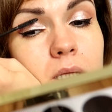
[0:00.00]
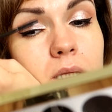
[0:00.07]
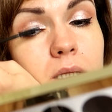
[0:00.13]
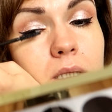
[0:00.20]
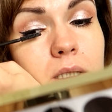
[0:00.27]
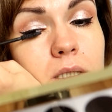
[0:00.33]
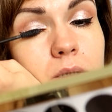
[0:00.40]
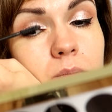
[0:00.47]

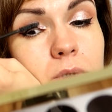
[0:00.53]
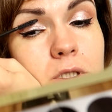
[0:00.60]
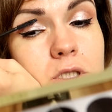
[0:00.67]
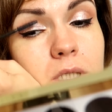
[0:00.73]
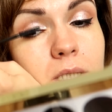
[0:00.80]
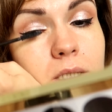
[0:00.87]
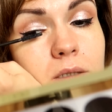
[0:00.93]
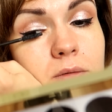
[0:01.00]
не
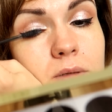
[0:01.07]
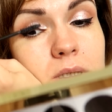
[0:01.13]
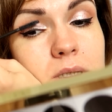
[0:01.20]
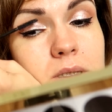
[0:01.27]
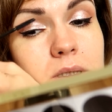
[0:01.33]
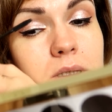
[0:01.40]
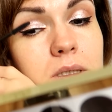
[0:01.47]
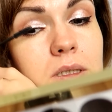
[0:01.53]

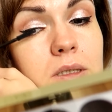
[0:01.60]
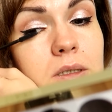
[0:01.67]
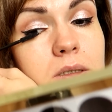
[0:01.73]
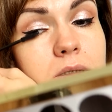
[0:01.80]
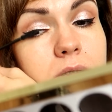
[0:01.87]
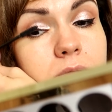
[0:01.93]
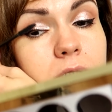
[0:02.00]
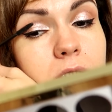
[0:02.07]
отпечатывается ни
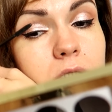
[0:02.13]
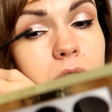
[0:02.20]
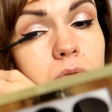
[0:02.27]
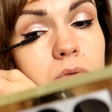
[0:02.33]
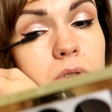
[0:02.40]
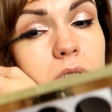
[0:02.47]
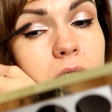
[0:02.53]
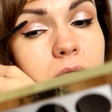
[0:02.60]

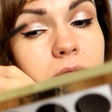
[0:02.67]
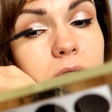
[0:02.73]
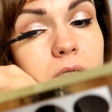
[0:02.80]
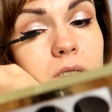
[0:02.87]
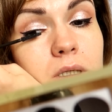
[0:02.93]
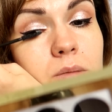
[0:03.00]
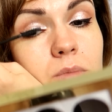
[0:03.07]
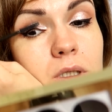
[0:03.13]
сверху, ни на
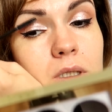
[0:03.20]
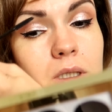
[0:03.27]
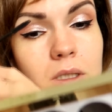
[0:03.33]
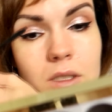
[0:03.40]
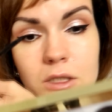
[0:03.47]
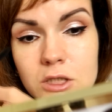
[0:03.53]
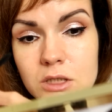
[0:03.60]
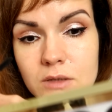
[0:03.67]
верхнем, ни на
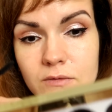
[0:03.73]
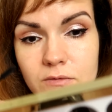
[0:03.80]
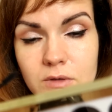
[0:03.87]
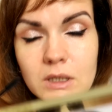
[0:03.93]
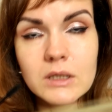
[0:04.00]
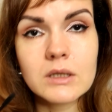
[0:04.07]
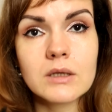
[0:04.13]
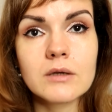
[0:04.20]
нижнем
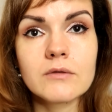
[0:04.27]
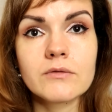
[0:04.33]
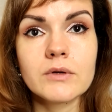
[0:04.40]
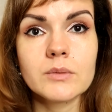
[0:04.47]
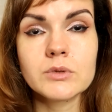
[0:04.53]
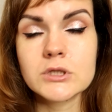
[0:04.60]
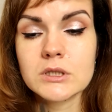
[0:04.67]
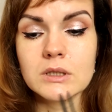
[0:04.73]
веке.
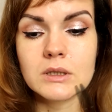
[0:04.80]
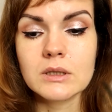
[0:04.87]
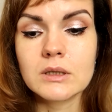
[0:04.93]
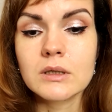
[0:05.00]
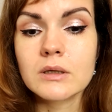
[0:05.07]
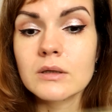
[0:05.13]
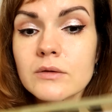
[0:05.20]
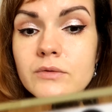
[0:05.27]
Вообще
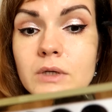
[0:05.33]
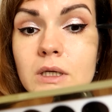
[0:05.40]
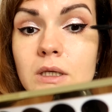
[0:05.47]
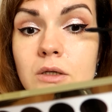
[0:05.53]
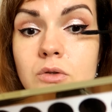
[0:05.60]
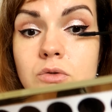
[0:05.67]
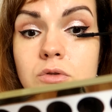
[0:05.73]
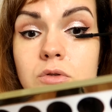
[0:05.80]
ни в
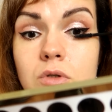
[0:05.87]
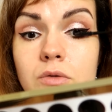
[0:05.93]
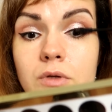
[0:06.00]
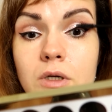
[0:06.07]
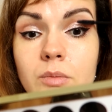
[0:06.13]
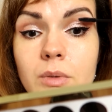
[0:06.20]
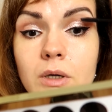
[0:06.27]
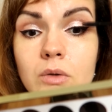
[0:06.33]
каких
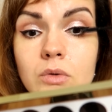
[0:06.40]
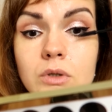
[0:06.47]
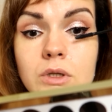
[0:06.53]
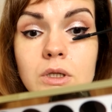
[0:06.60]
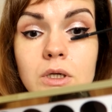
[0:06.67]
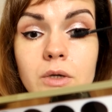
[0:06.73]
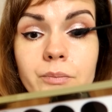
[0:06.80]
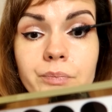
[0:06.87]
условиях
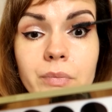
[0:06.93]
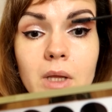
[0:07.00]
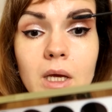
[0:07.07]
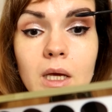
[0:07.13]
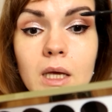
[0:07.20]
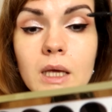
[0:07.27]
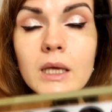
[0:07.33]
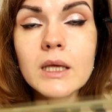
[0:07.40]
погодных.
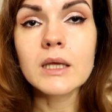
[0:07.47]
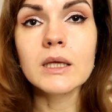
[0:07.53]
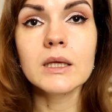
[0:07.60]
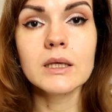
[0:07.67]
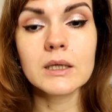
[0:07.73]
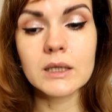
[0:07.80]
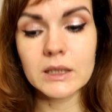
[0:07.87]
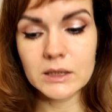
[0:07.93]

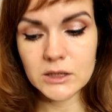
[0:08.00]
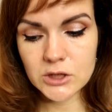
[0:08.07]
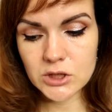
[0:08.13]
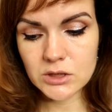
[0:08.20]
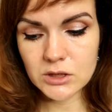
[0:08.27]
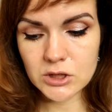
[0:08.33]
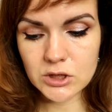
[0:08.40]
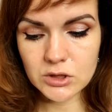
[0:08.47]
И,
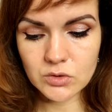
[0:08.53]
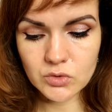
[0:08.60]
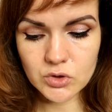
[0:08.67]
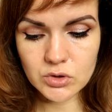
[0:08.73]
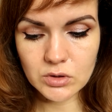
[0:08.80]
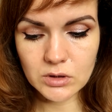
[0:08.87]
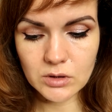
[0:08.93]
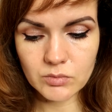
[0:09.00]
конечно же, то,
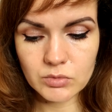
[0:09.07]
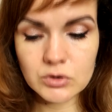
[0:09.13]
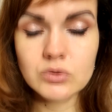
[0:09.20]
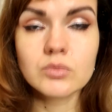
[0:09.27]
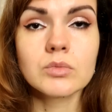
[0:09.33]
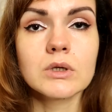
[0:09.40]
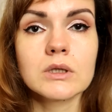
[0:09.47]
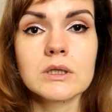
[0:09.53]
что она
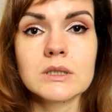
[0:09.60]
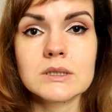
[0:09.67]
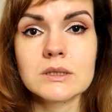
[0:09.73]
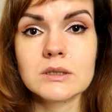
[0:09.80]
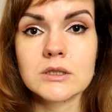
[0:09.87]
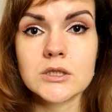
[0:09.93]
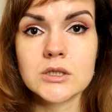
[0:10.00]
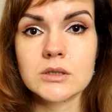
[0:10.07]
безумно
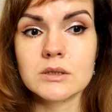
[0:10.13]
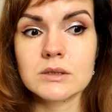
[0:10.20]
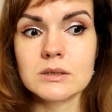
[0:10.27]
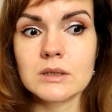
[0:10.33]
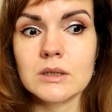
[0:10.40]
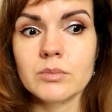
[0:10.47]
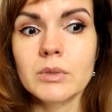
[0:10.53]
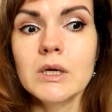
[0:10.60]
классно держит
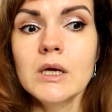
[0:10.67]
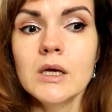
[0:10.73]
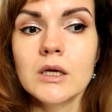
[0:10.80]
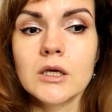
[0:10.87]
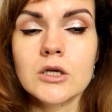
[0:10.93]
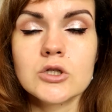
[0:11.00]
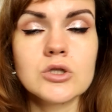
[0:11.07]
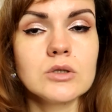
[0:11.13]
изгиб.
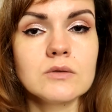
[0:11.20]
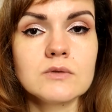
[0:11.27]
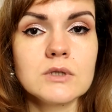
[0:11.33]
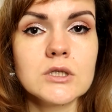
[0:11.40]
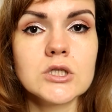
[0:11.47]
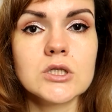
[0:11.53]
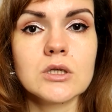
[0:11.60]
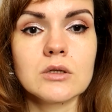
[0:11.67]
Я еще не
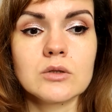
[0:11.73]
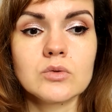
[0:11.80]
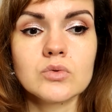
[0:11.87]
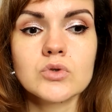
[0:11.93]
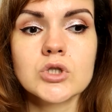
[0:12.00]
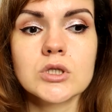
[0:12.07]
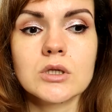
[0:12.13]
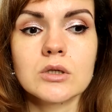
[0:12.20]
встречала
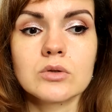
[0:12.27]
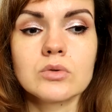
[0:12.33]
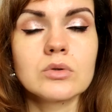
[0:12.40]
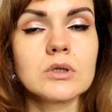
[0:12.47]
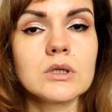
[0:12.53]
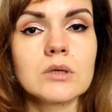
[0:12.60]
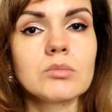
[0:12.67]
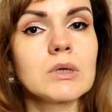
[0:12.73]
туши,
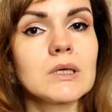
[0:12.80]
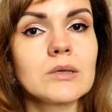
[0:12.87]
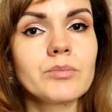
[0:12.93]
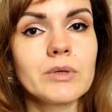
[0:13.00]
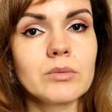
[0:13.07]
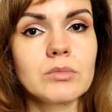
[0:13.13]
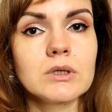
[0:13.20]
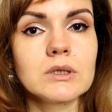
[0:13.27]
которые на моих
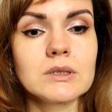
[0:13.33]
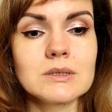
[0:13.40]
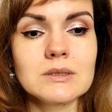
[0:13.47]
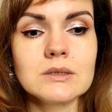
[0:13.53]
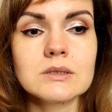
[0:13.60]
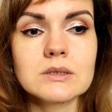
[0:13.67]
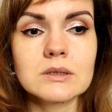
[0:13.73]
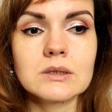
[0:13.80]
прямых
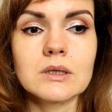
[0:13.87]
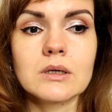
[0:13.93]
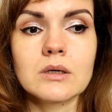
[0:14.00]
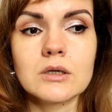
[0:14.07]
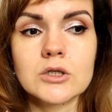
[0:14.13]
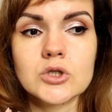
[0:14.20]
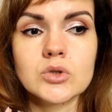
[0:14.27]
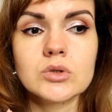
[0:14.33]
ресницах так
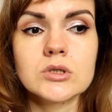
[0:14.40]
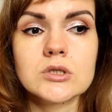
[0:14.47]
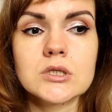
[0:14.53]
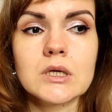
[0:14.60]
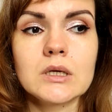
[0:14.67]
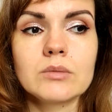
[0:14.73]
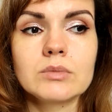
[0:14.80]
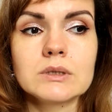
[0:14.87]
хорошо
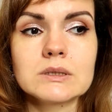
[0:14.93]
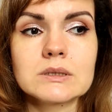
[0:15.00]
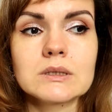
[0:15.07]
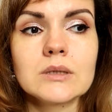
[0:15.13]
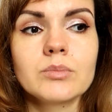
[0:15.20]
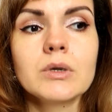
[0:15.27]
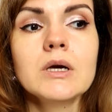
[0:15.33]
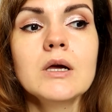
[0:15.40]
держали бы
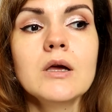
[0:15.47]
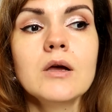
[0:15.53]
изгиб.